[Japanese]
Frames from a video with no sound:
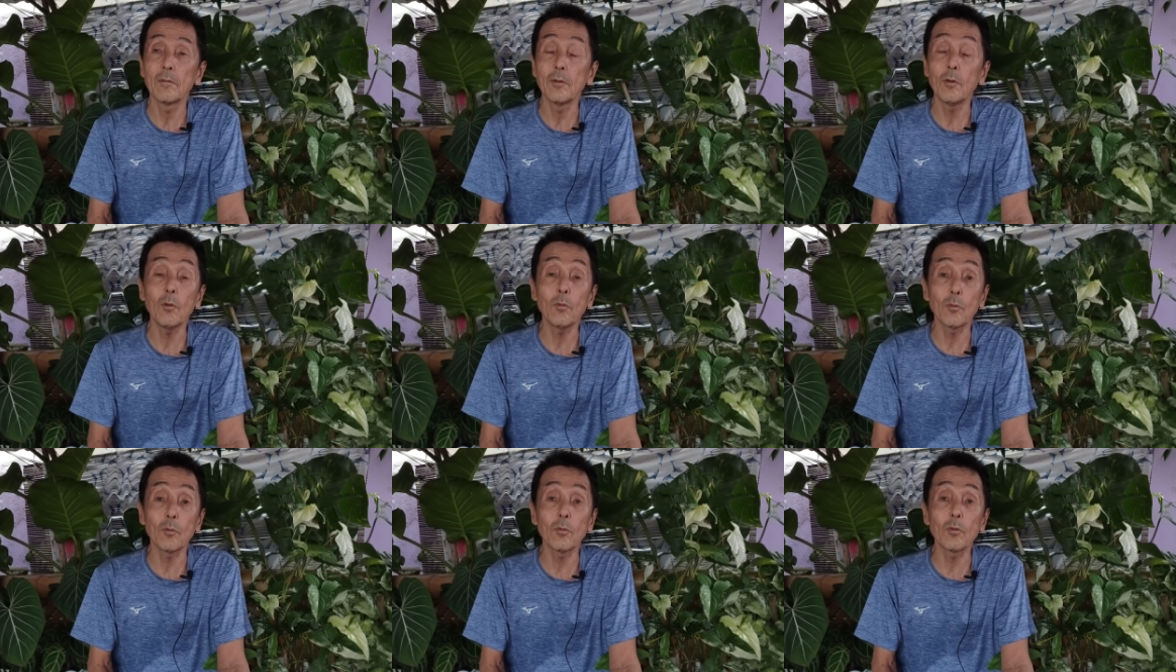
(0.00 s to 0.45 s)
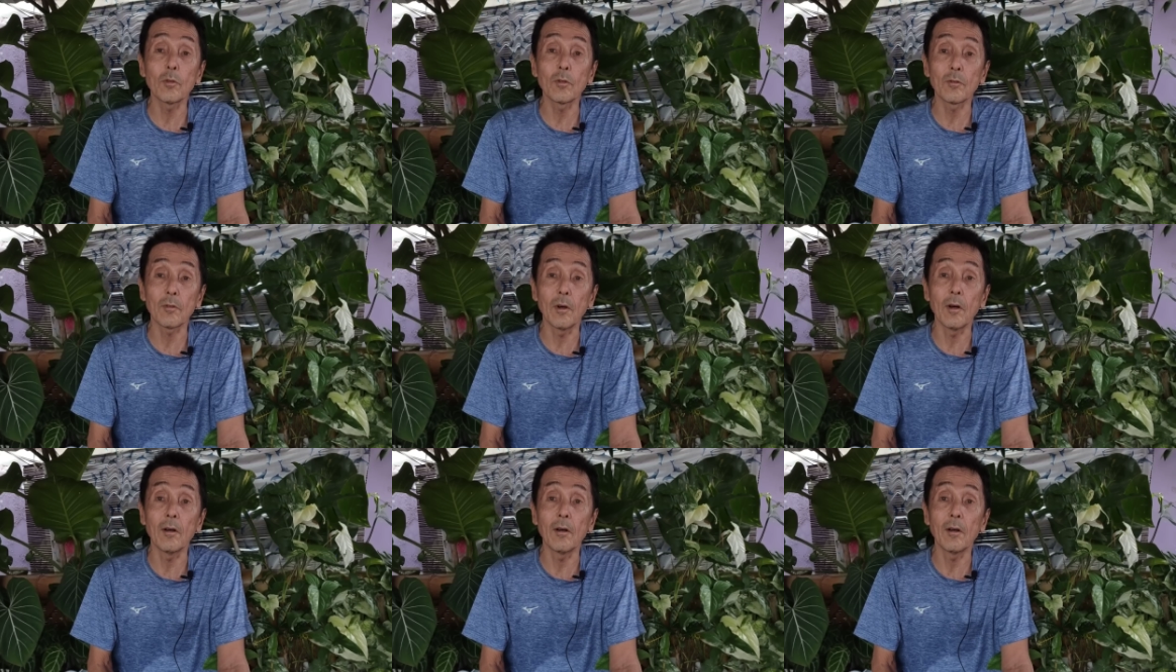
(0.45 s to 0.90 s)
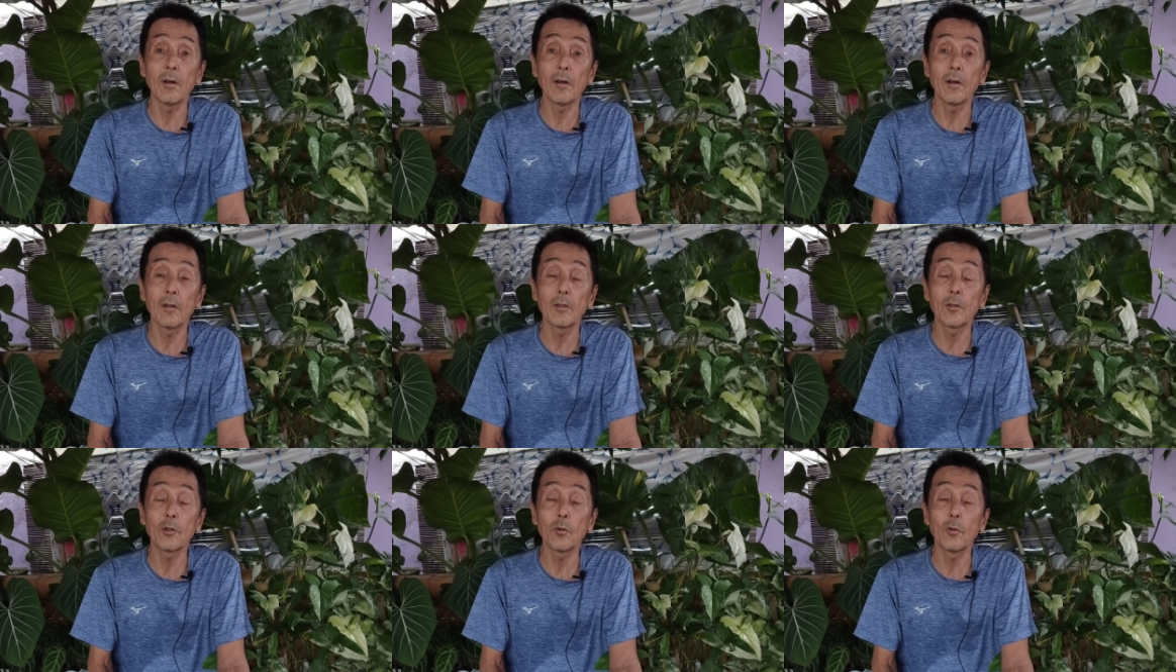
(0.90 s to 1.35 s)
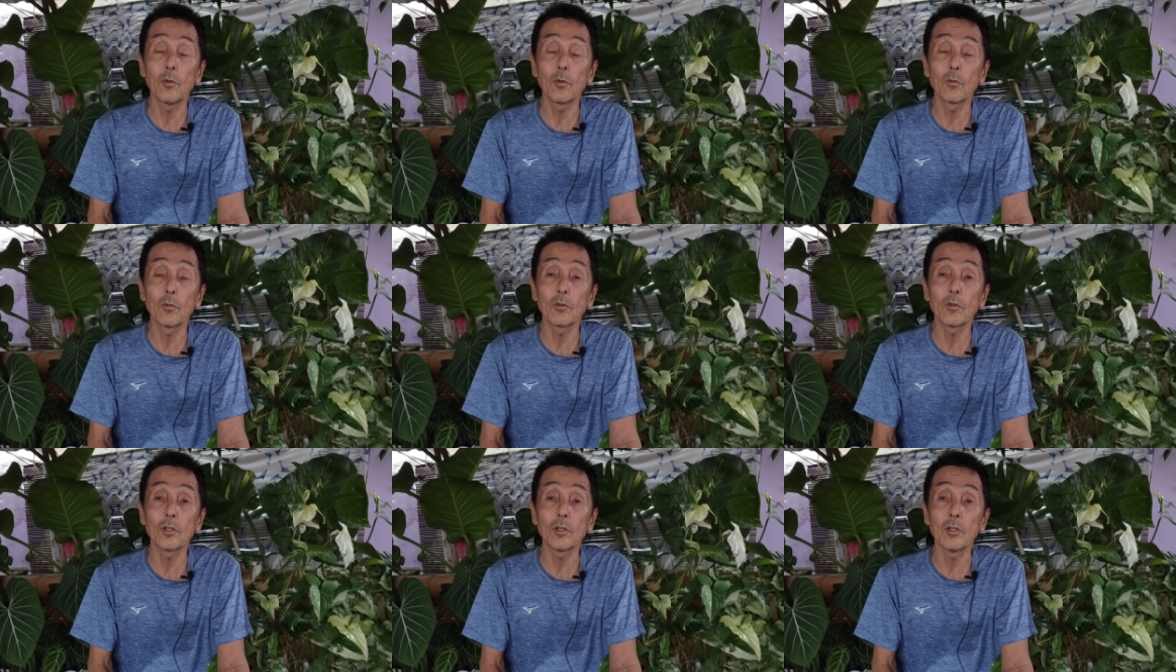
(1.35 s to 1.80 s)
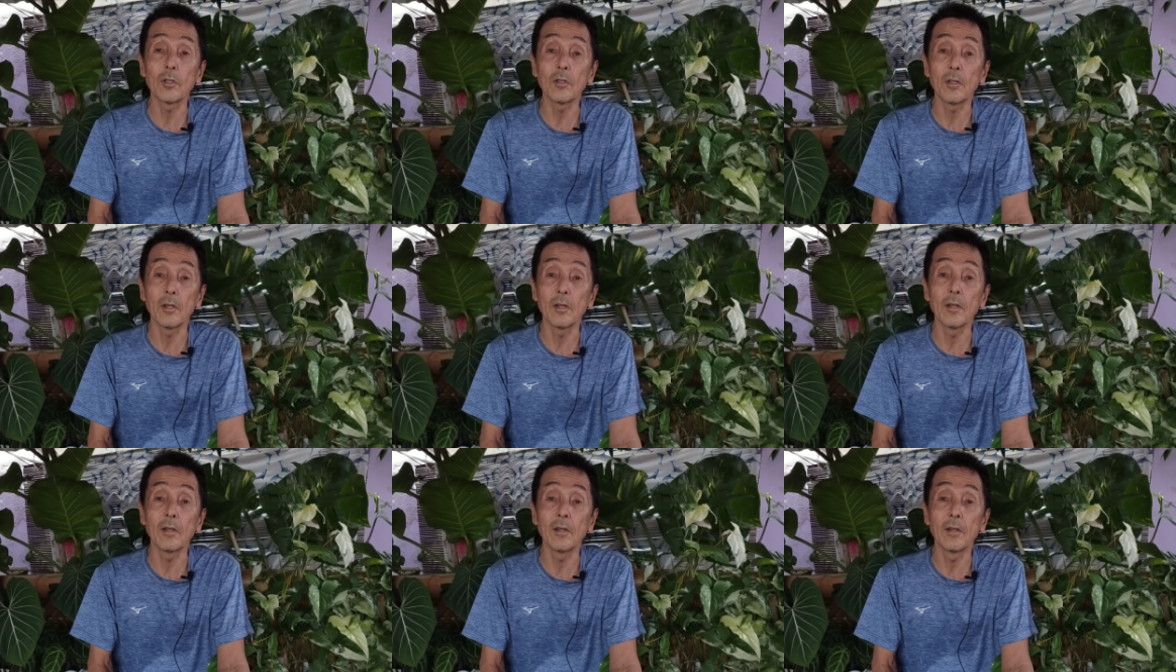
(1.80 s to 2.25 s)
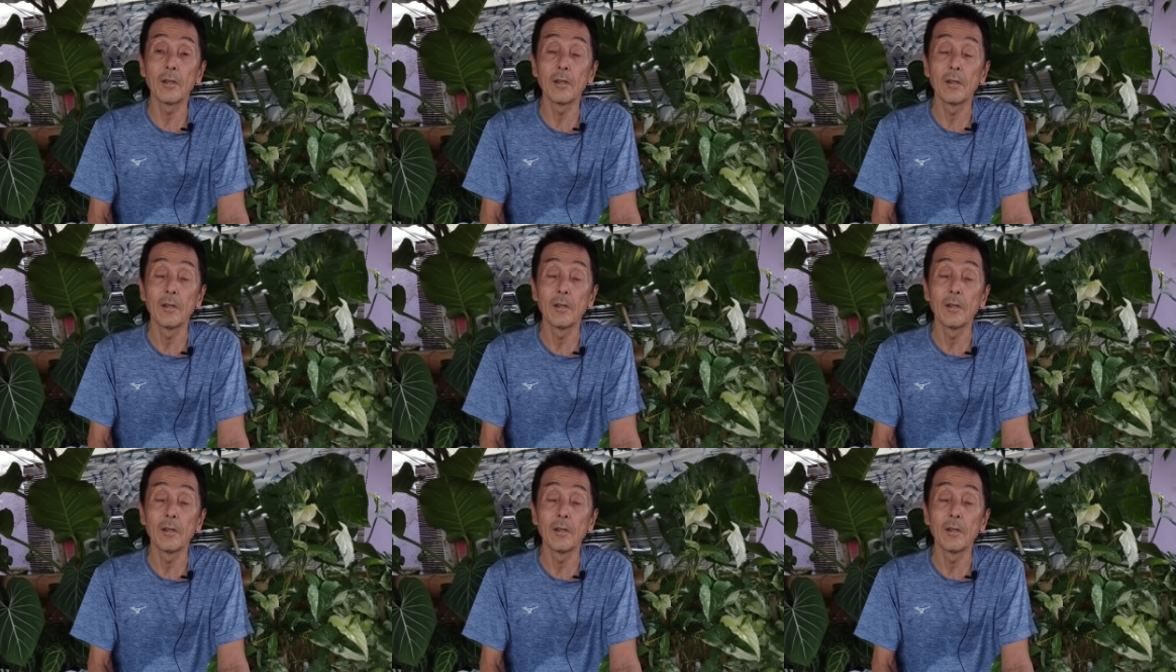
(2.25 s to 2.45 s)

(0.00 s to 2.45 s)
日本どうですか地方都市って。